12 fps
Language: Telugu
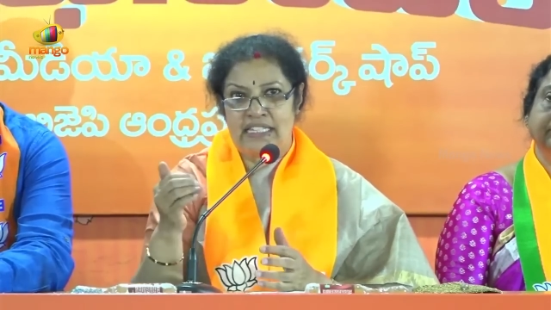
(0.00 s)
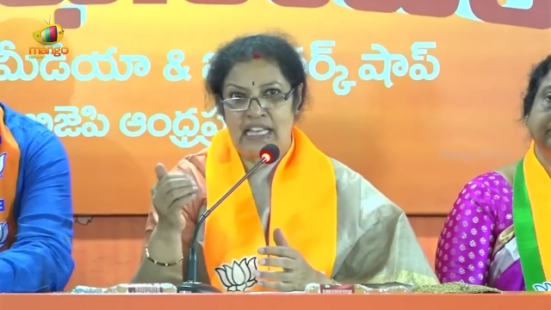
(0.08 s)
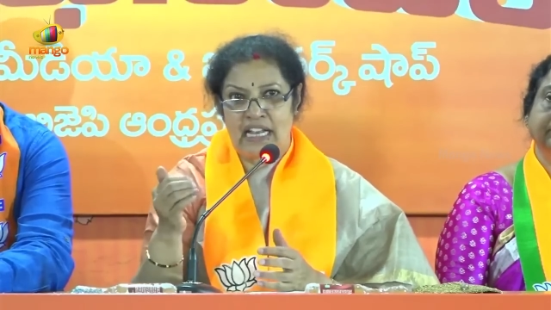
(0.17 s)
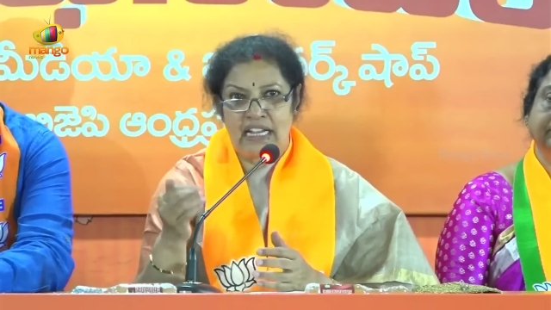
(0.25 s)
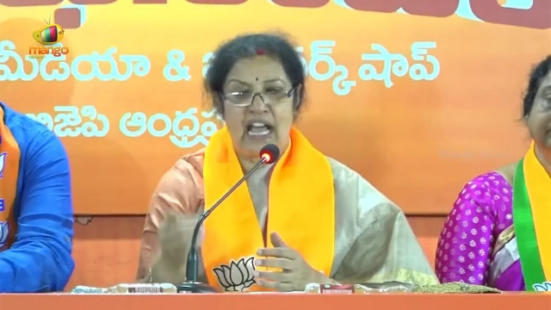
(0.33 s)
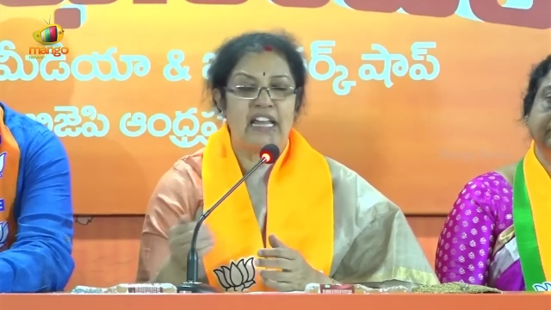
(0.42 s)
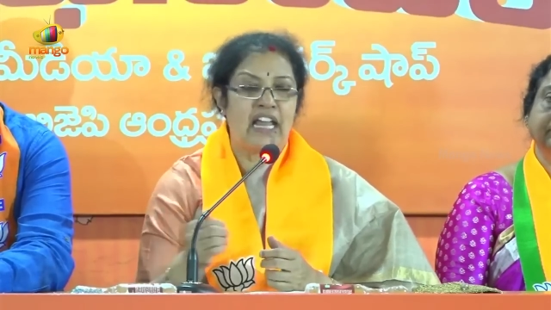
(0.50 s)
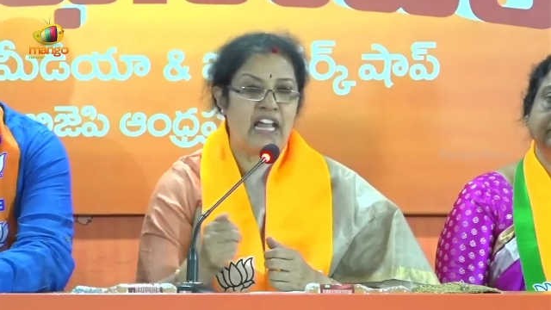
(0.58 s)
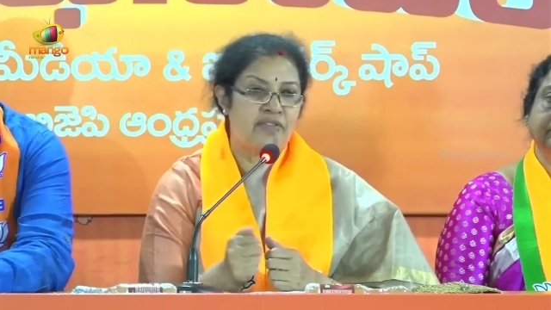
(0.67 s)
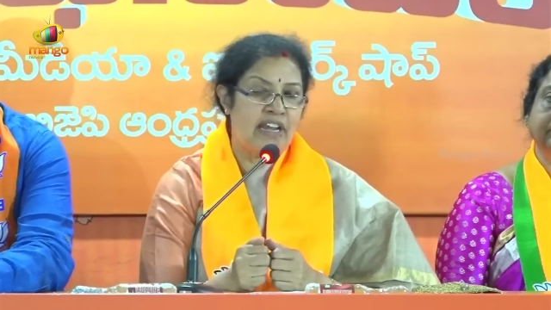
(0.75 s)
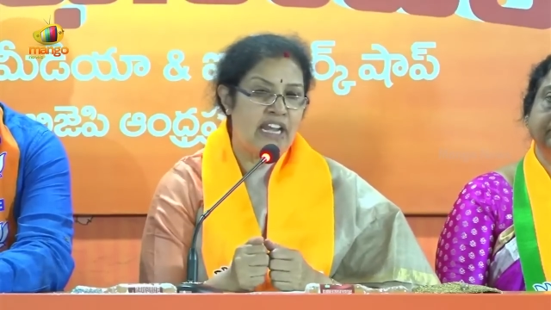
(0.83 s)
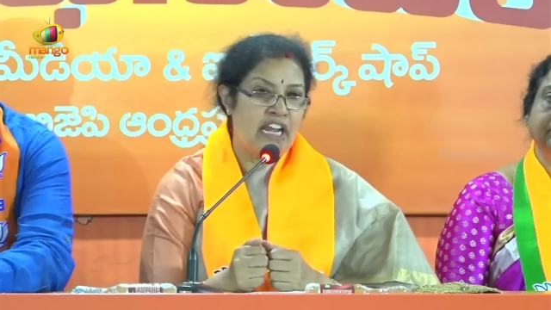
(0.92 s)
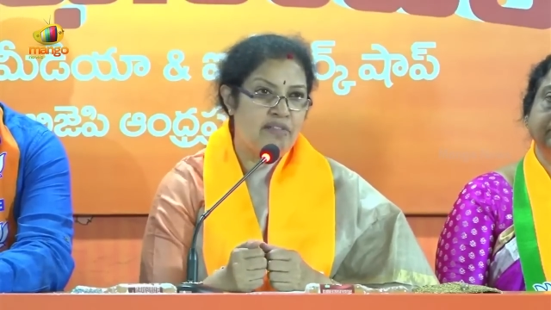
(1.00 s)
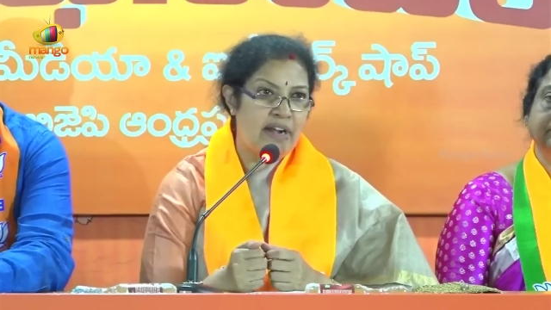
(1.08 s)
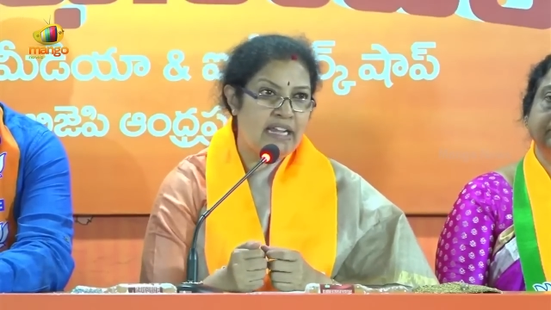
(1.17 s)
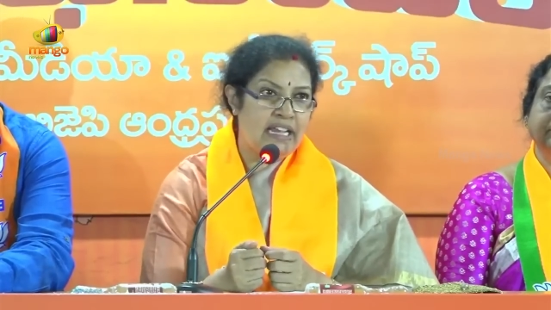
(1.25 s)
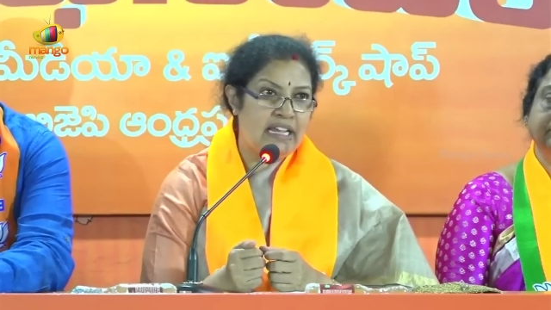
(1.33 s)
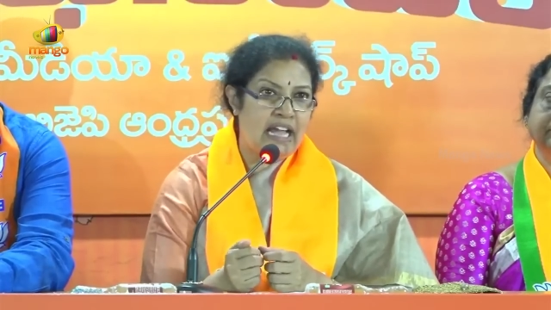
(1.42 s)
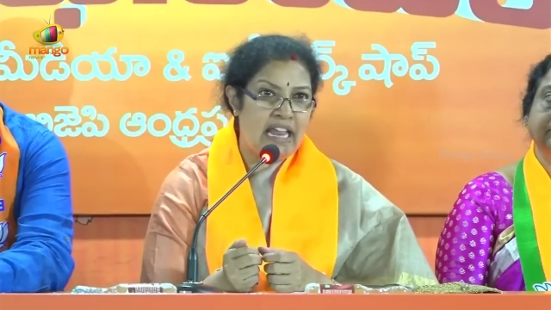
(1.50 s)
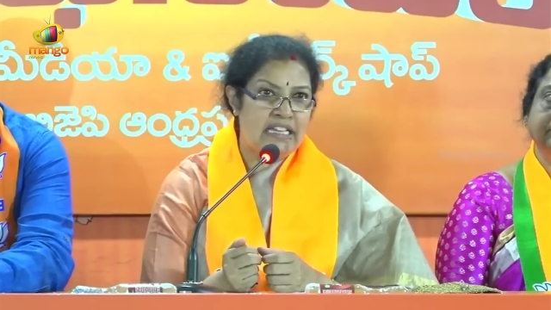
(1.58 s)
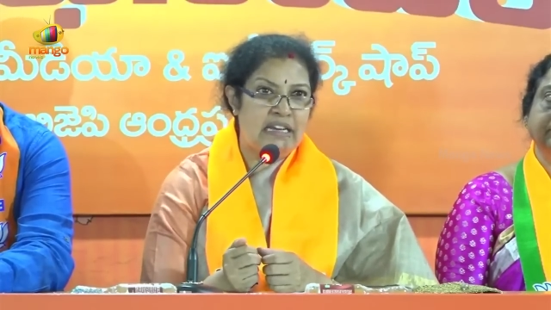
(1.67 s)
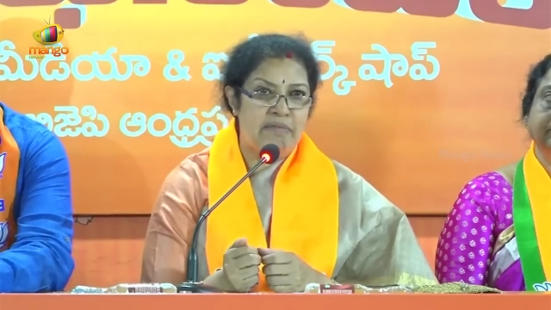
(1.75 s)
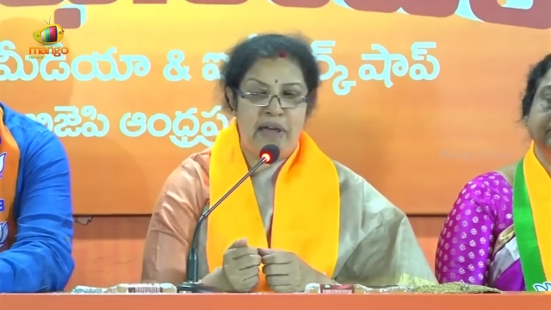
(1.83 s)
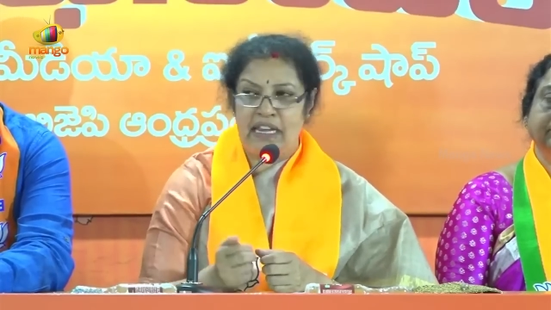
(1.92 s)
శంఖానాదం అనేటువంటి
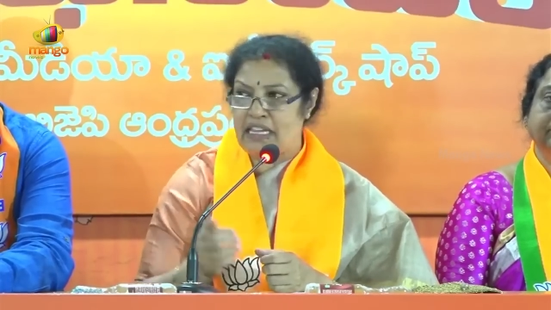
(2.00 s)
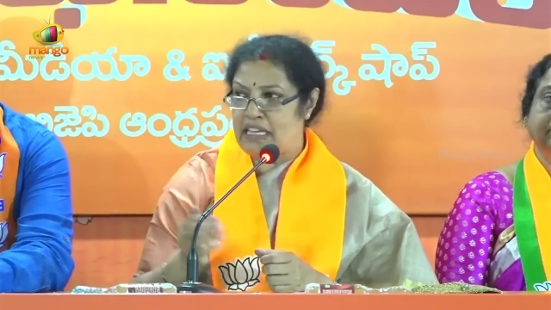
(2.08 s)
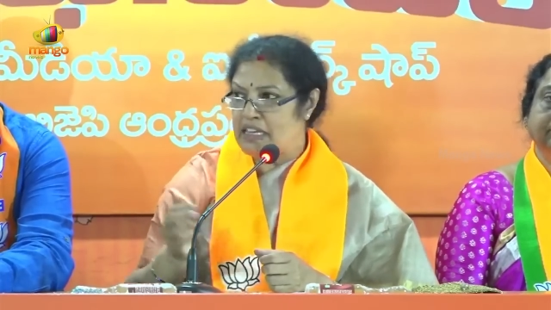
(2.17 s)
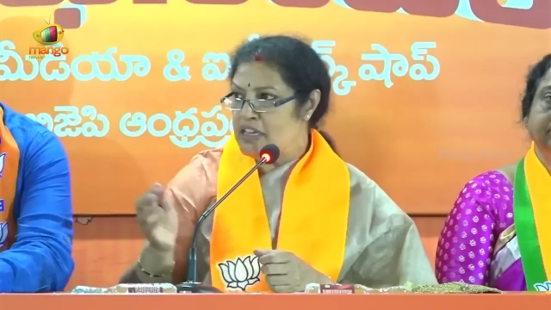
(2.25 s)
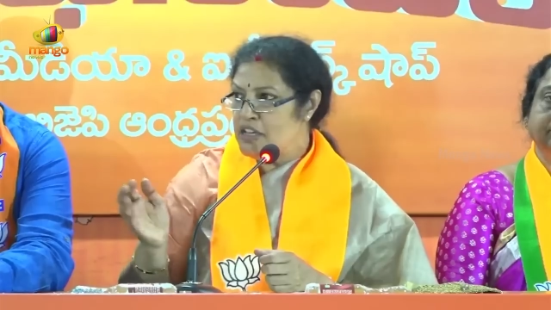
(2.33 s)
కార్యక్రమానికి